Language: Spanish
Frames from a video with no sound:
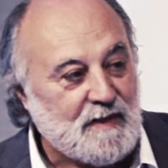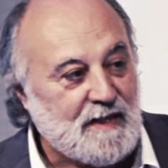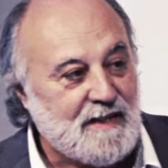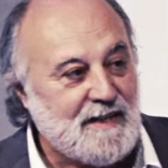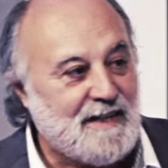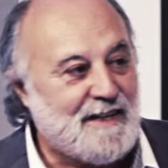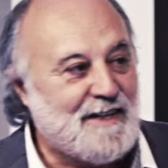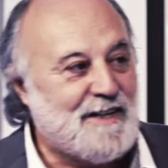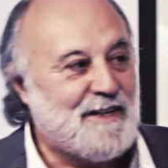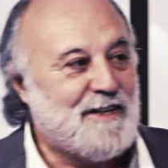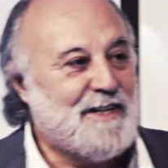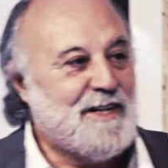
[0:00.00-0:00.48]

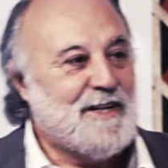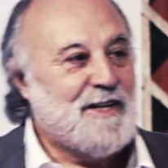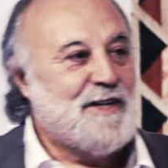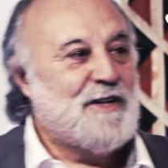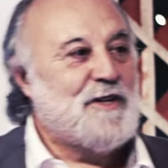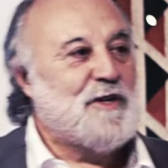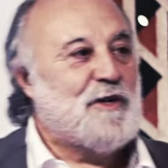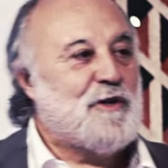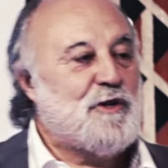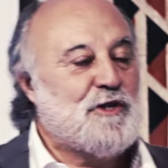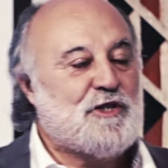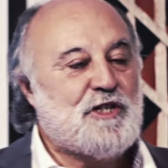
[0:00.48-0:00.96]
Y
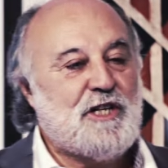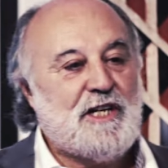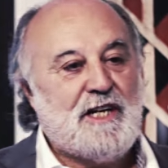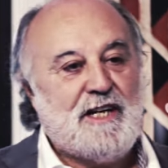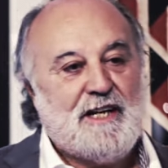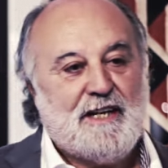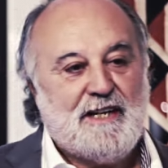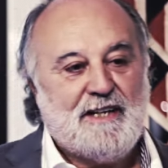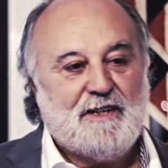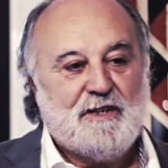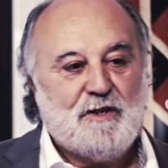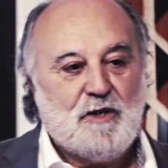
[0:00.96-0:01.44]

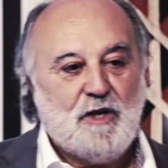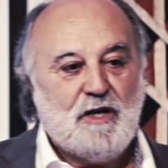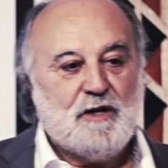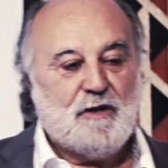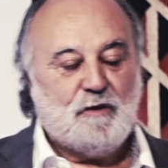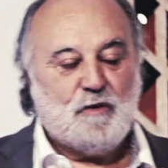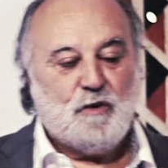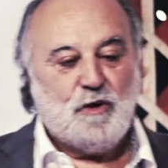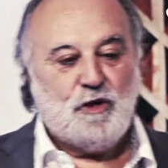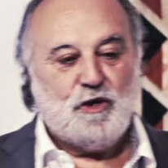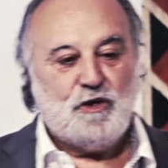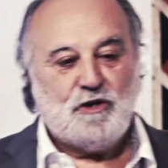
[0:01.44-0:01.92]
cosa
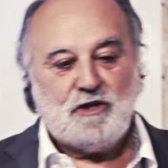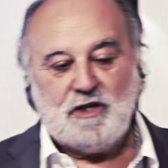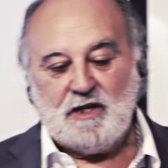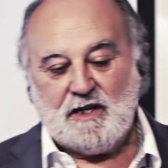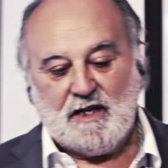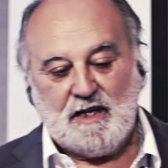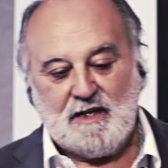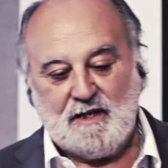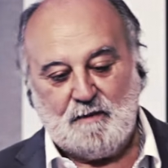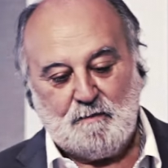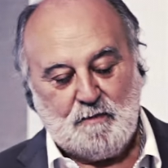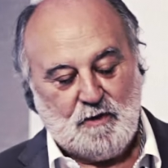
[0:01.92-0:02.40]
curiosa que
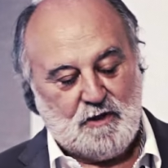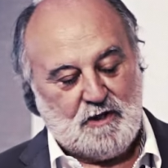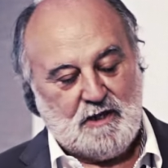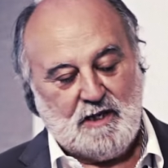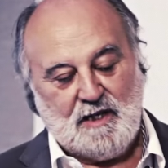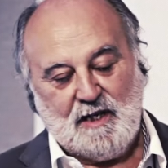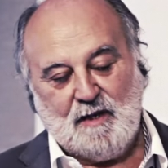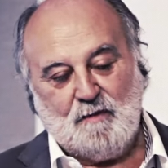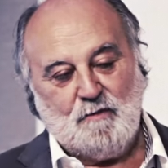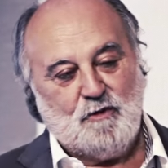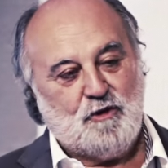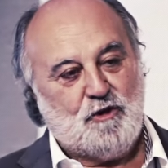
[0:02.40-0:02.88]
allí pues
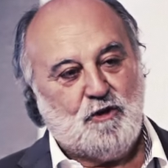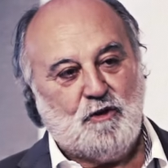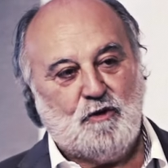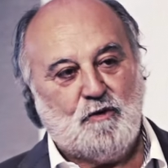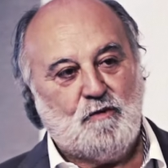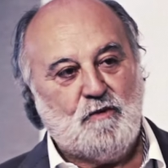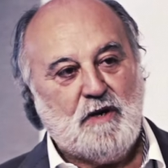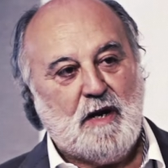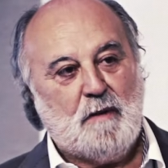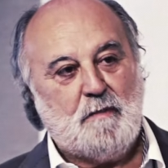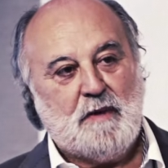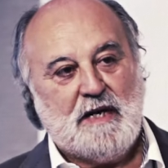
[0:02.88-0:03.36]
teníamos
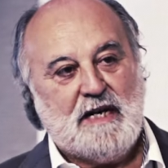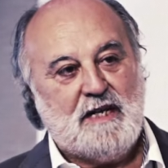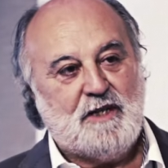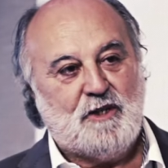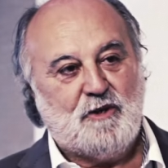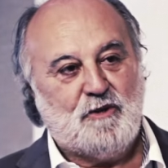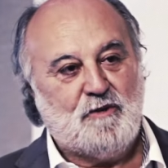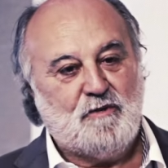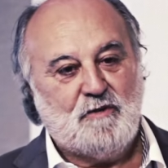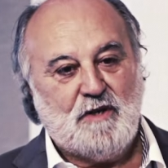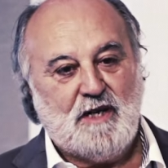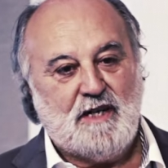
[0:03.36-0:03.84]
un
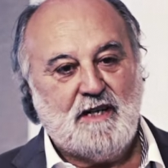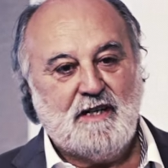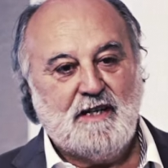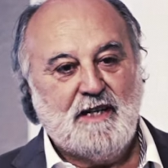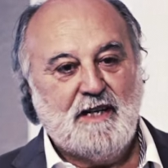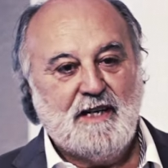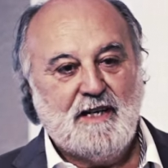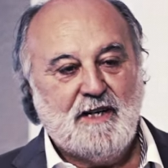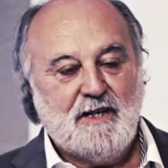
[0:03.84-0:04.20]
aparato, una,